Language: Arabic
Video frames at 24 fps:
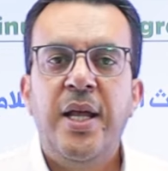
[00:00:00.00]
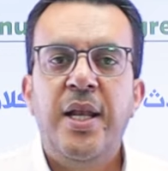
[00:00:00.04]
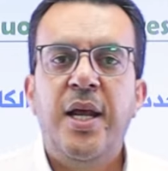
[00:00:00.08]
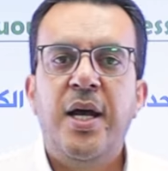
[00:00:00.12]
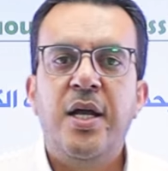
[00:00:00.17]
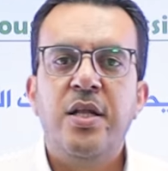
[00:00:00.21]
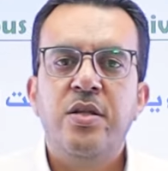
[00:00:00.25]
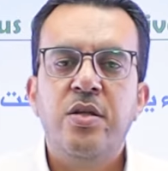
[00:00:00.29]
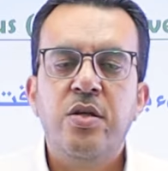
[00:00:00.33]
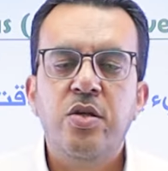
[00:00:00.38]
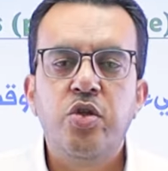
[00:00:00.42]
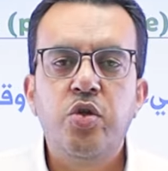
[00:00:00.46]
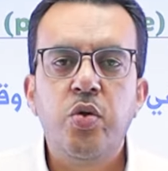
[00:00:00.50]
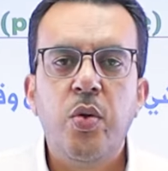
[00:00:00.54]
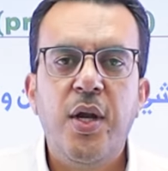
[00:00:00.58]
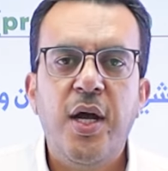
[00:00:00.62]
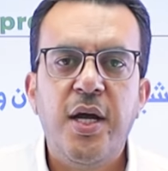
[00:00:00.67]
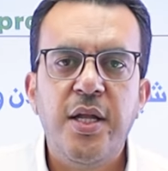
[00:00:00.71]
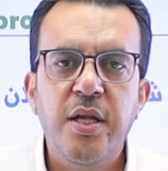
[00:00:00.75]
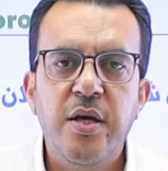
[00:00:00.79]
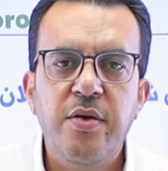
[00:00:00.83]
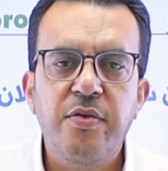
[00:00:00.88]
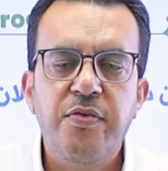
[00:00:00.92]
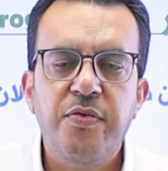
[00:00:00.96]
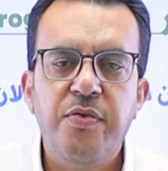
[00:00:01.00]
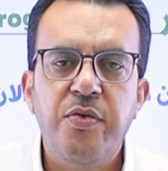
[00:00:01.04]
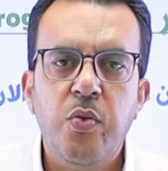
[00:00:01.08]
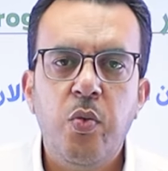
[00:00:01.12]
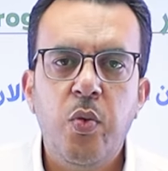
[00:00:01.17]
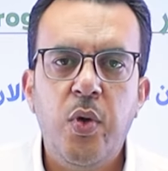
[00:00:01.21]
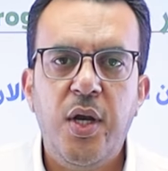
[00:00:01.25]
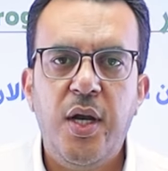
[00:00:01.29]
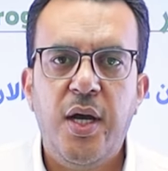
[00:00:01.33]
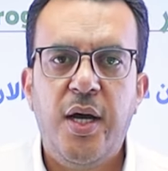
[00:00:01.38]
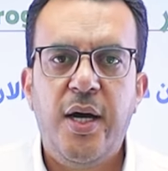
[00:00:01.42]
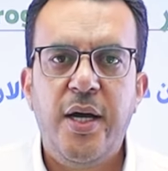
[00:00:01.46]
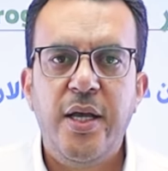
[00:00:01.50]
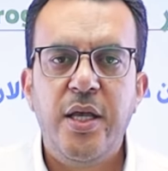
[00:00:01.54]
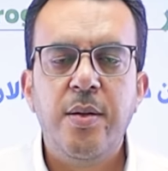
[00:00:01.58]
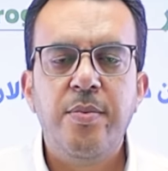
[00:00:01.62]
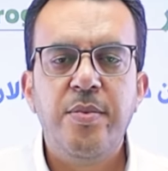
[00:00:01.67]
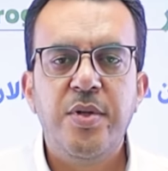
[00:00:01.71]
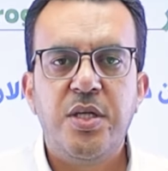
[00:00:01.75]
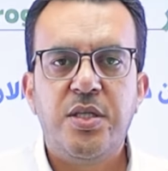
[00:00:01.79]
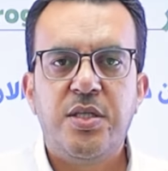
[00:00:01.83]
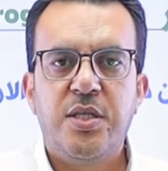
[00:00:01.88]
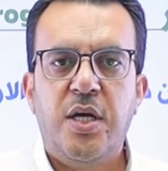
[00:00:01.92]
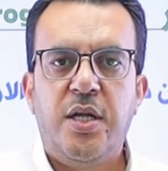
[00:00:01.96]
لأن شو الهدف والغاية
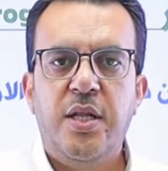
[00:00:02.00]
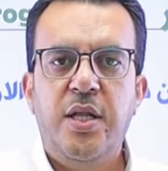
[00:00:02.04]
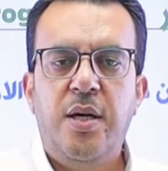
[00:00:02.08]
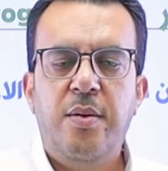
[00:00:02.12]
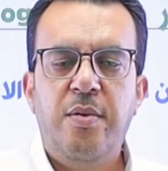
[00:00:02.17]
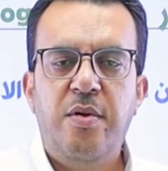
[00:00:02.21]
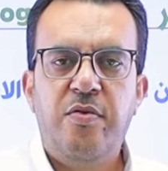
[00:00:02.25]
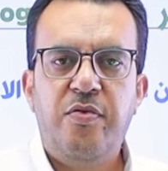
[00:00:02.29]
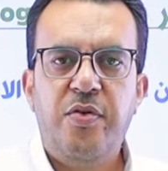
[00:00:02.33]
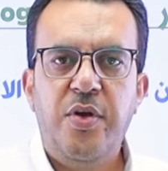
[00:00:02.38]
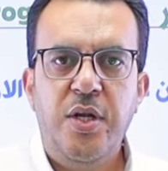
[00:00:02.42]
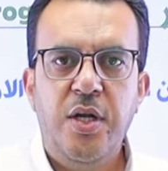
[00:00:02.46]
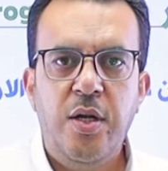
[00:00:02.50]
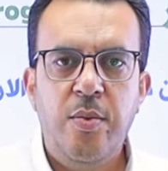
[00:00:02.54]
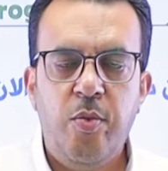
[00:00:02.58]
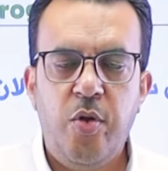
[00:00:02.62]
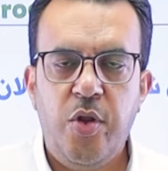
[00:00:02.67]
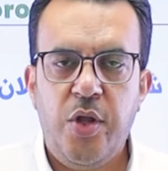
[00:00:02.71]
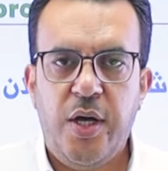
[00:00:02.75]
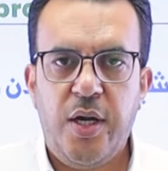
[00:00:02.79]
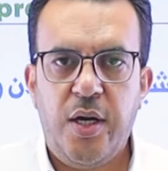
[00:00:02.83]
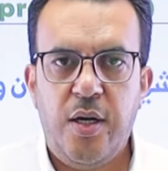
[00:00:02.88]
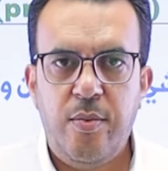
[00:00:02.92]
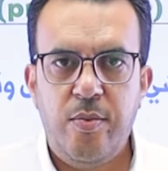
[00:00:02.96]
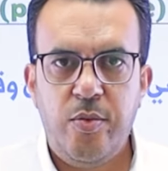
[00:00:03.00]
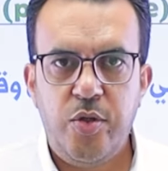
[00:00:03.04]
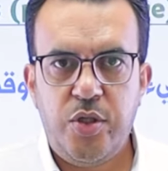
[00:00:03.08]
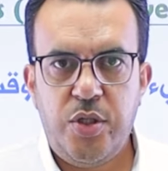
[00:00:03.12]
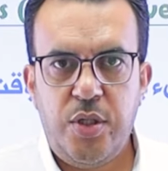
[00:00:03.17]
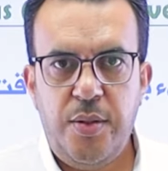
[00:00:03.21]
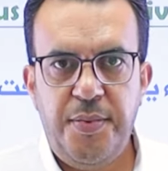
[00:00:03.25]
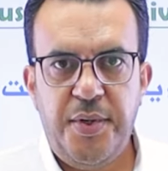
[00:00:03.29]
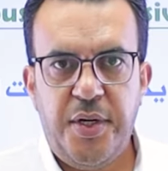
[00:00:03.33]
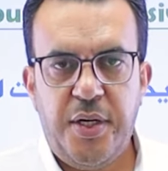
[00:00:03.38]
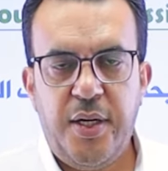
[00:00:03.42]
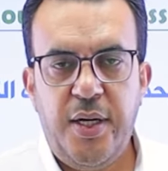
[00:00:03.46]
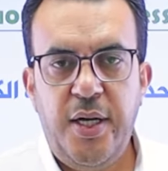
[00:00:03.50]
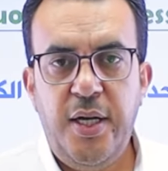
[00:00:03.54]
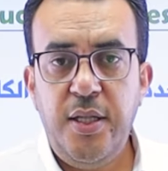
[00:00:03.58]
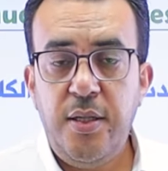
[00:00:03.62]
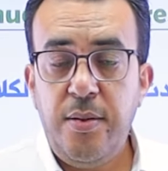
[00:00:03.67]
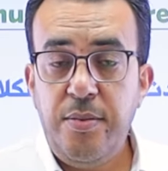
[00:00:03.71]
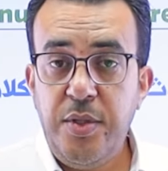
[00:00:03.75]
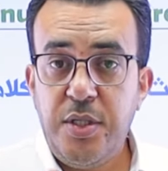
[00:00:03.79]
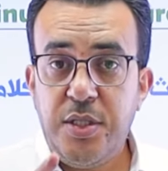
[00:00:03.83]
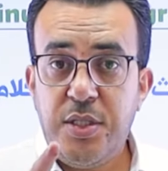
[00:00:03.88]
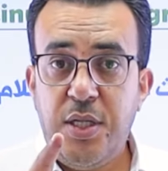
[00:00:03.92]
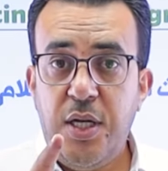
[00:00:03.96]
من استخدام الفعل المضارع المستمر
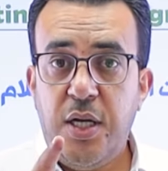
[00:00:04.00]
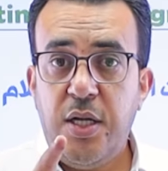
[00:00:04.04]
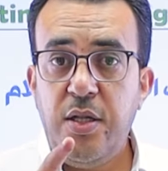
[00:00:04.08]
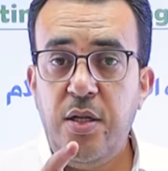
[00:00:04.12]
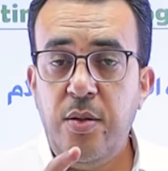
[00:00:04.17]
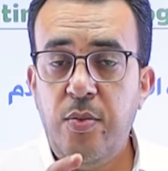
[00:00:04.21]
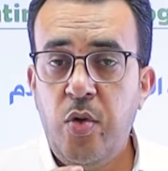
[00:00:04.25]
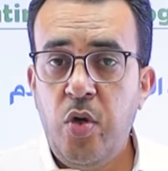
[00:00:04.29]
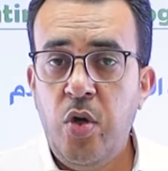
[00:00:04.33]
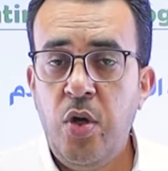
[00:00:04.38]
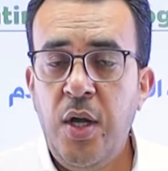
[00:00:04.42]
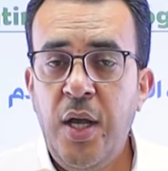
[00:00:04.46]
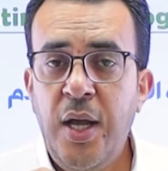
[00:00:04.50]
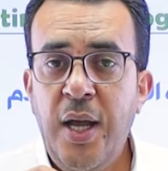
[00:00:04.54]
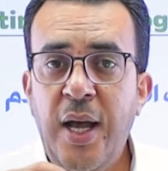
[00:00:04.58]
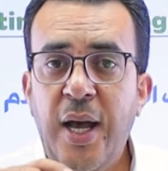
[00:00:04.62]
إحنا بنستخدمه